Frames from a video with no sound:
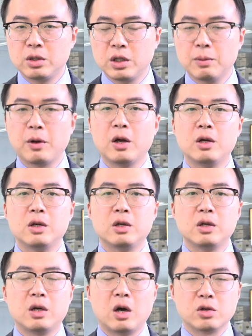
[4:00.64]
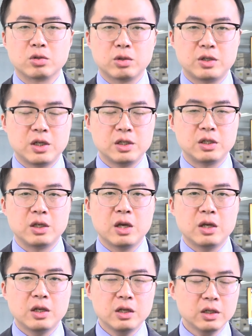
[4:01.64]
那么澳洲的经济
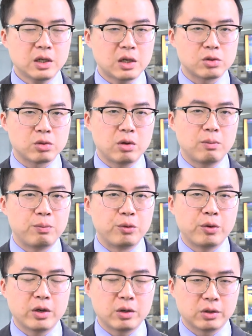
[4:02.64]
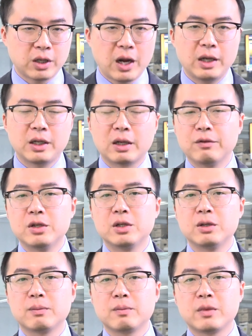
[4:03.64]
应该说不会有太大的问题。